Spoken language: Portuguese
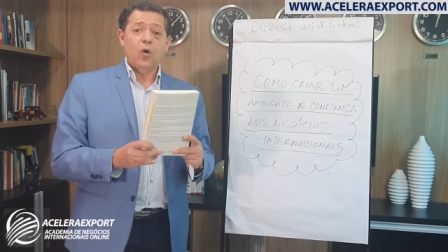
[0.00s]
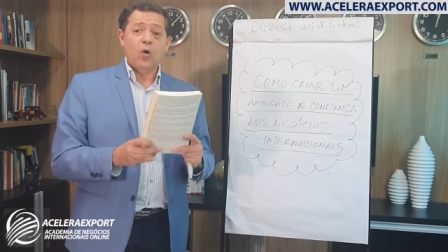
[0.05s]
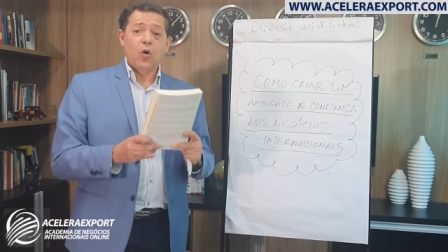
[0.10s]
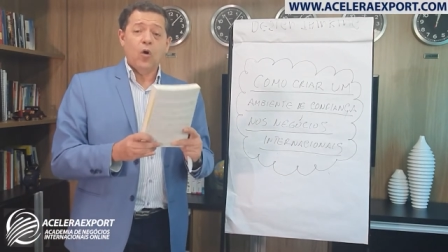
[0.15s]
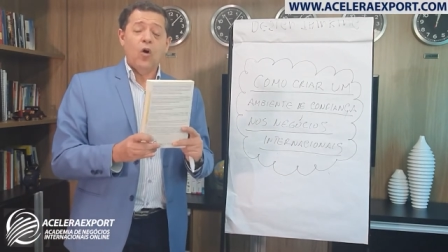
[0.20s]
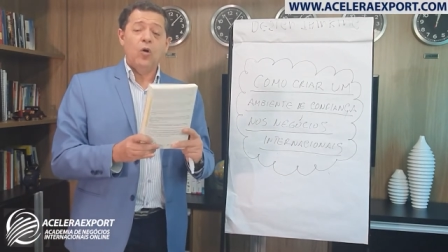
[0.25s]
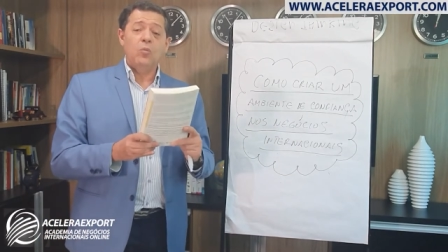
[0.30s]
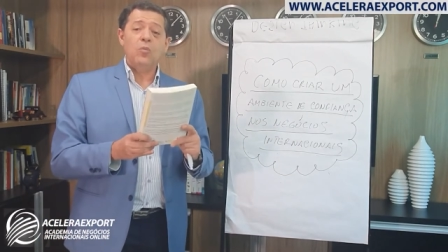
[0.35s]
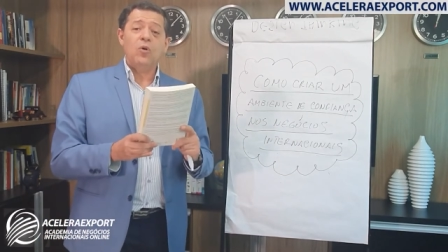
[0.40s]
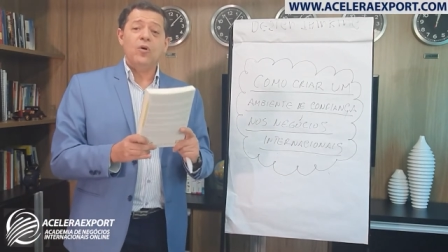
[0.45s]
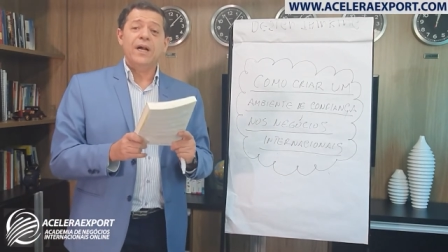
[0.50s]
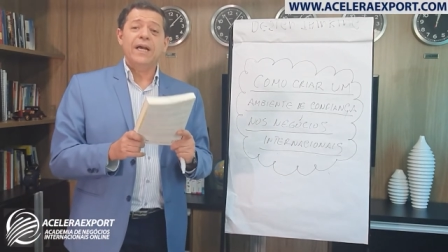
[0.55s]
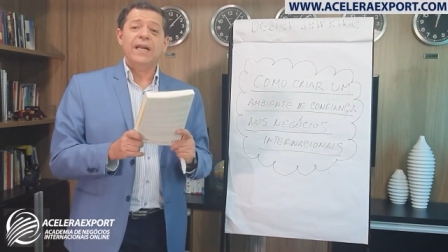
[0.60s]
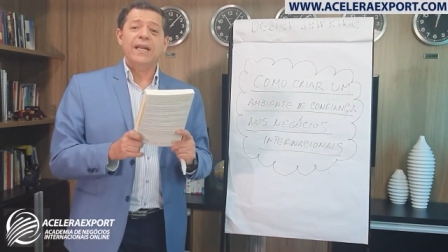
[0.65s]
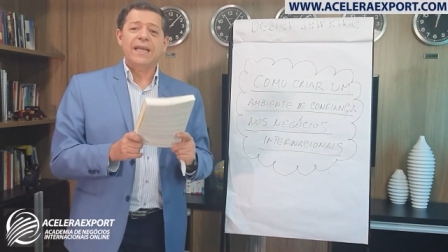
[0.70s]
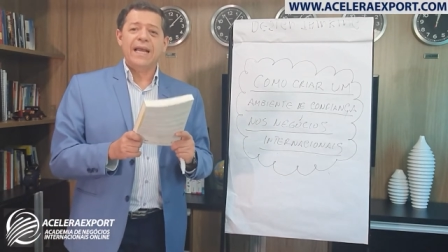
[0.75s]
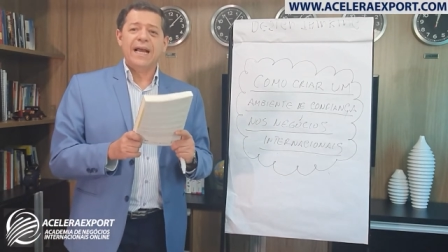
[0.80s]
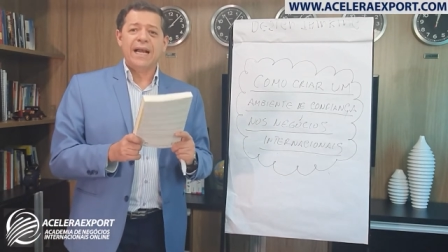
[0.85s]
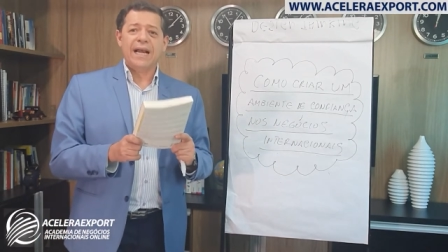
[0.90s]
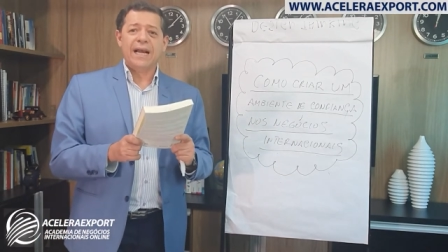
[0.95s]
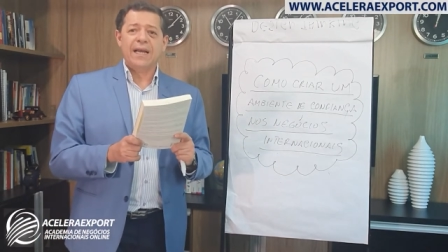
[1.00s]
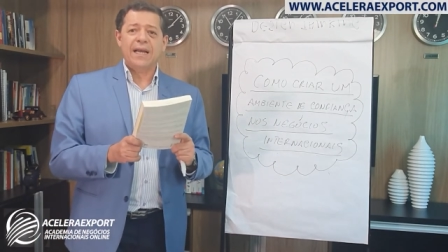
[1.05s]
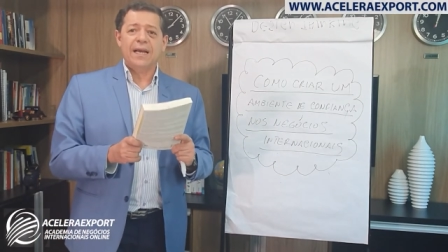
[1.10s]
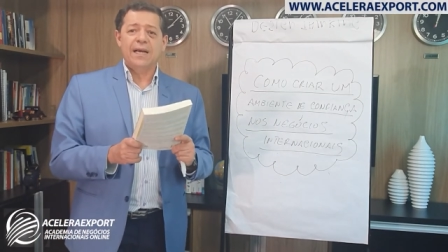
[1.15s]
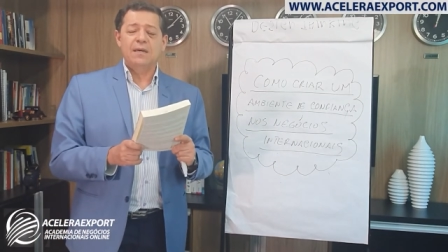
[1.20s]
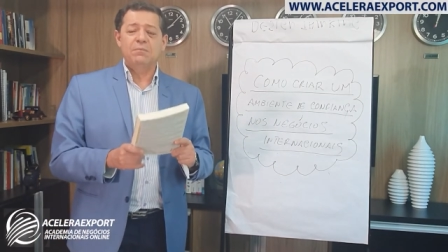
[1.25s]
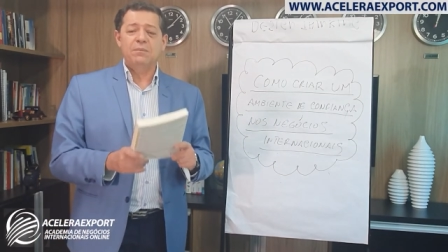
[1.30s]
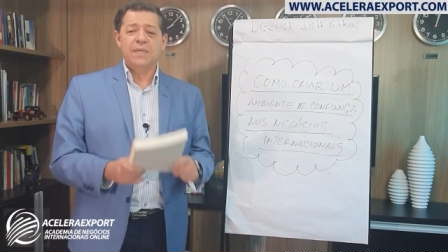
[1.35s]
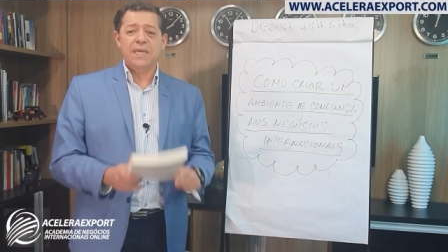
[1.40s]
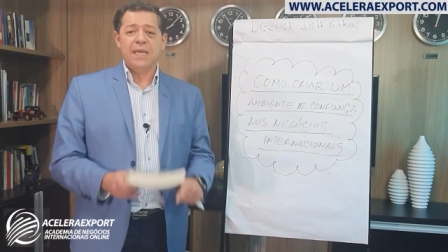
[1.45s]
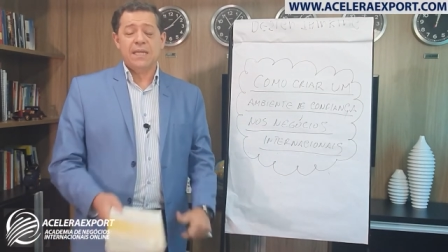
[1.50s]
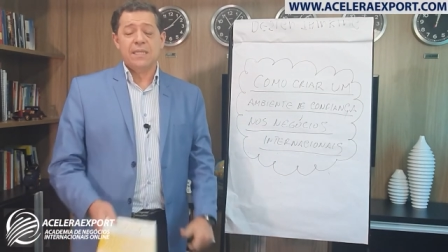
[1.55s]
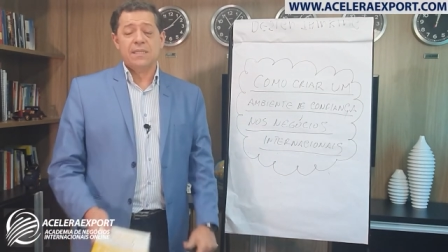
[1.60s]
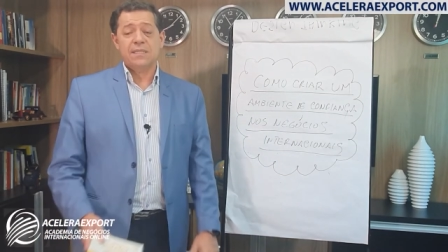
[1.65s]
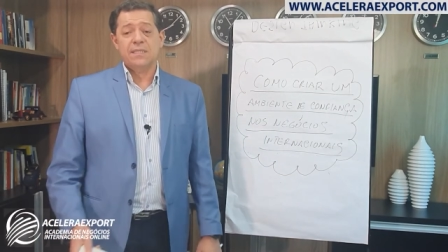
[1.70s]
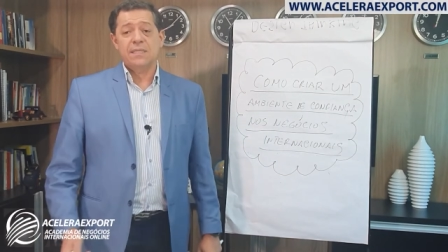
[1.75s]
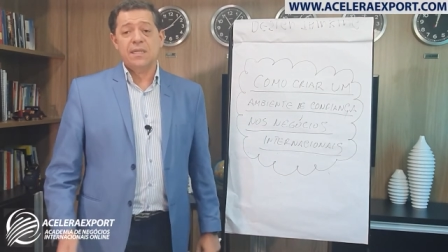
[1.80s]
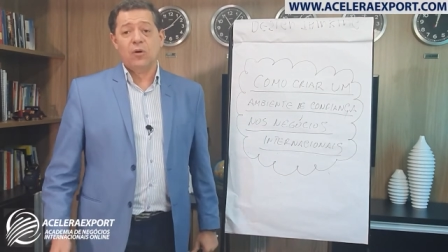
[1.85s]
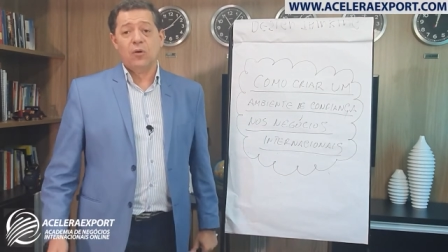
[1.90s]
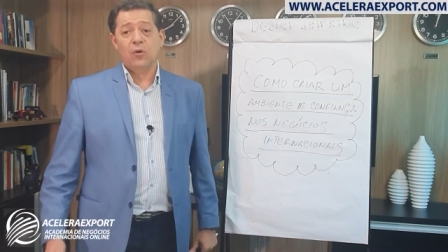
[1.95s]
Como criar
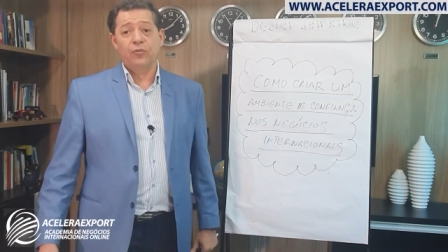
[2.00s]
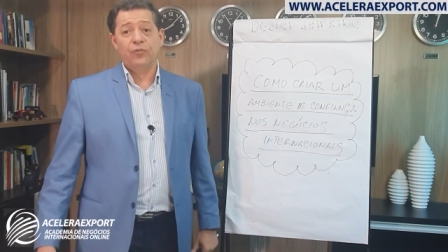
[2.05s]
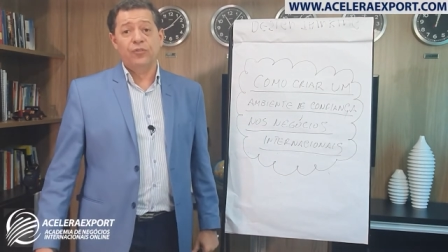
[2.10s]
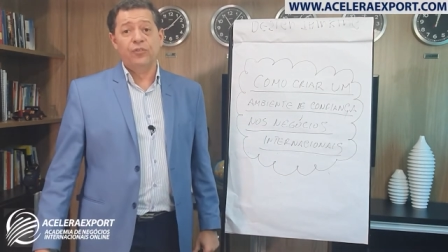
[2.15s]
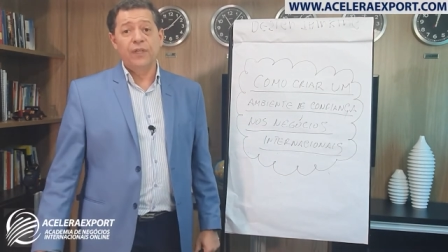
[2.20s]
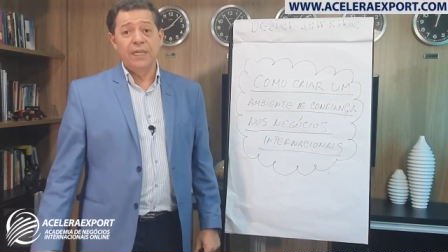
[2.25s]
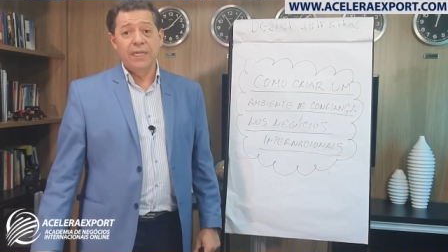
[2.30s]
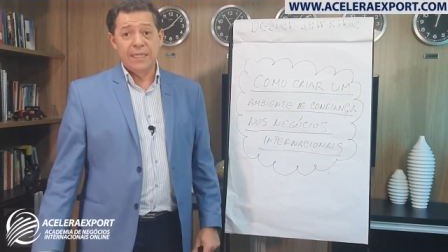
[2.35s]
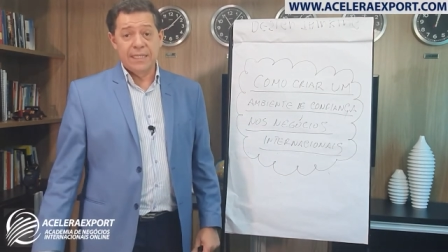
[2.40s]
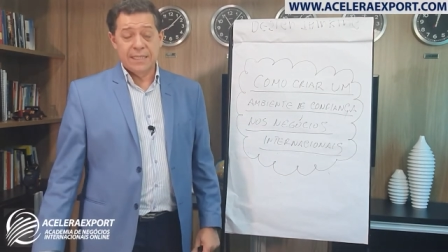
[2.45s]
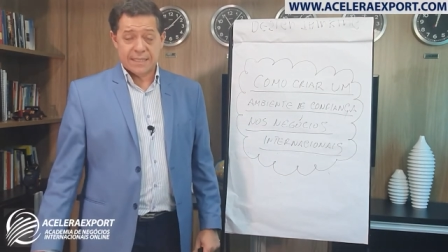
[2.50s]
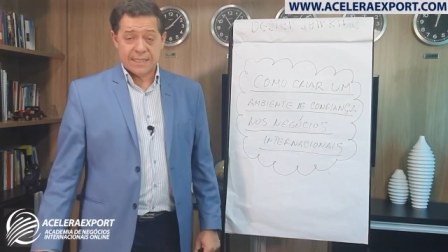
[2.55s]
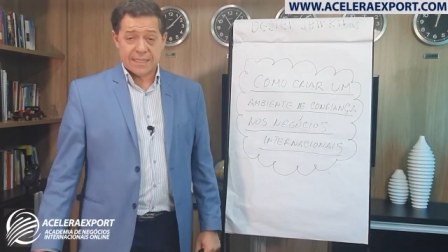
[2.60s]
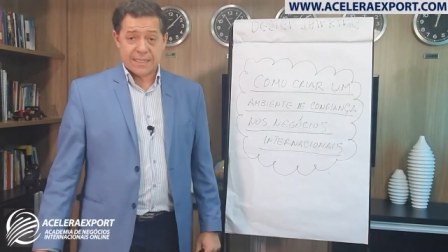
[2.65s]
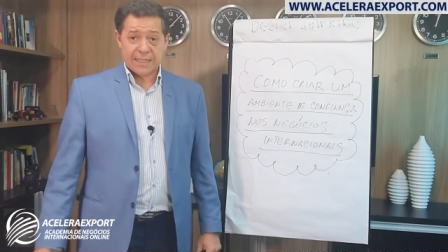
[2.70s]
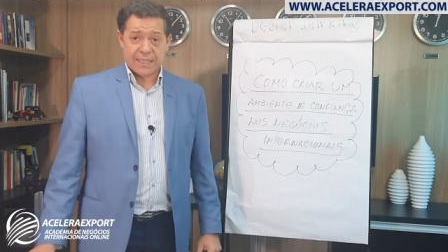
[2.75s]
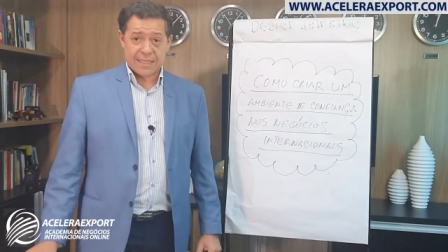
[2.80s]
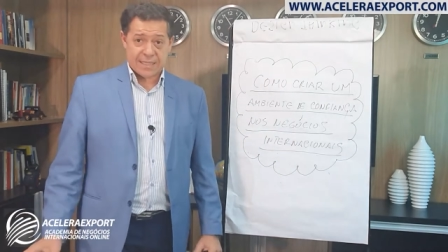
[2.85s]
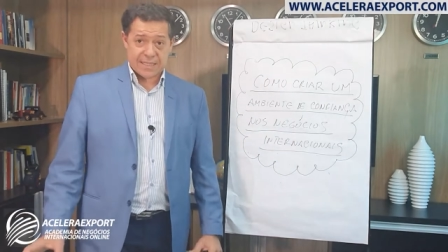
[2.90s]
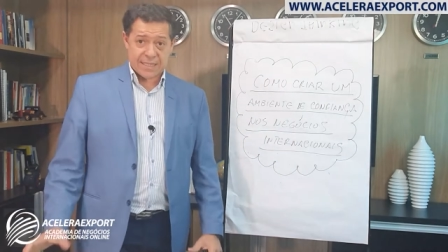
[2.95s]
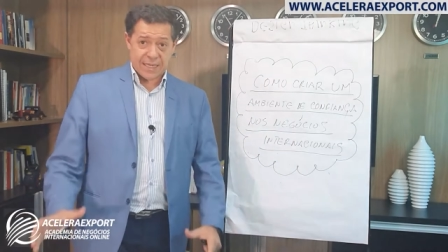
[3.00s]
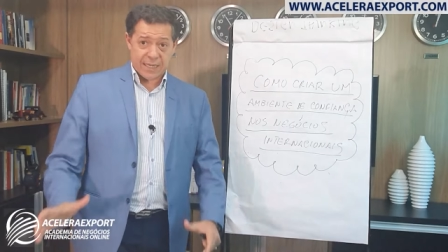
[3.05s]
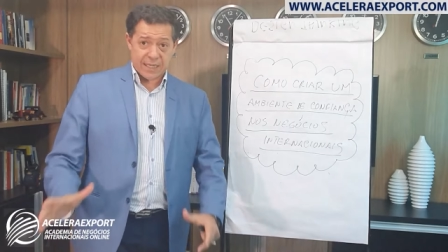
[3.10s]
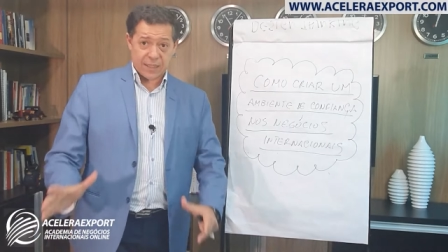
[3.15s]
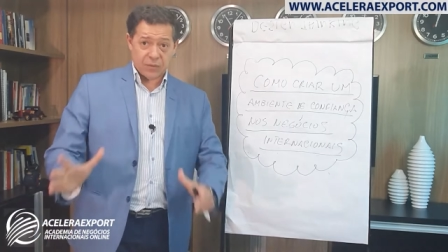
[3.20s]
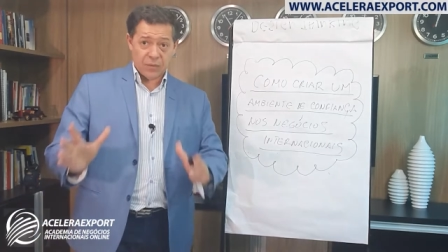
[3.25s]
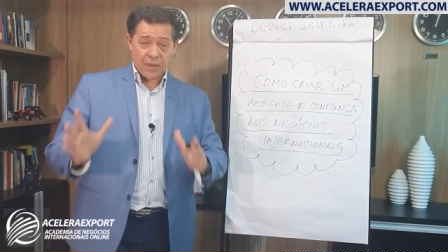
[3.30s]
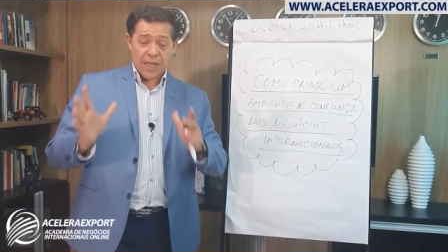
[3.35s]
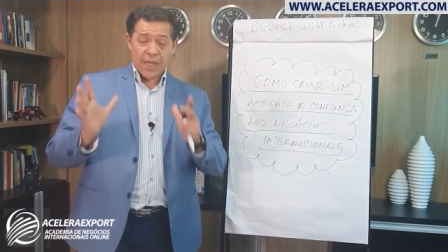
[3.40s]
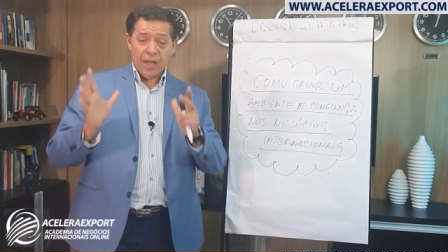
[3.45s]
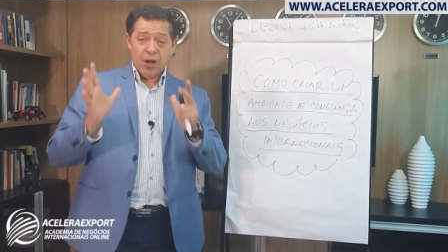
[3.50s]
ambientes de confiança, tá certo?